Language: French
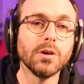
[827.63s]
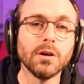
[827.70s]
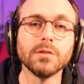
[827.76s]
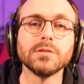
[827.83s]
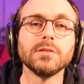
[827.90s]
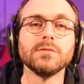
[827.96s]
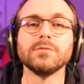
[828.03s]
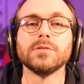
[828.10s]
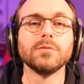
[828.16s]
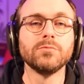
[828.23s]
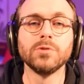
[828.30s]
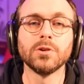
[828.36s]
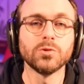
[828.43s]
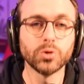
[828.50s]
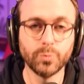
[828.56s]
Hein. ça, vous
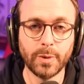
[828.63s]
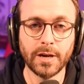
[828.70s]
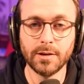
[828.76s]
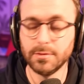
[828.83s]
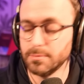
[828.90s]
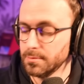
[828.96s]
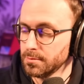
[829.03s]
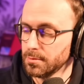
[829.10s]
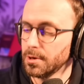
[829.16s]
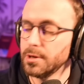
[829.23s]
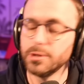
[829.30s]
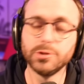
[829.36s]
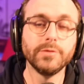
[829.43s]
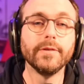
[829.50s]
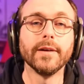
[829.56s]
dérange pas Ouais,
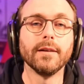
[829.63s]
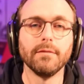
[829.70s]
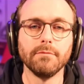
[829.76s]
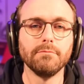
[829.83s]
Allez, j'y vais.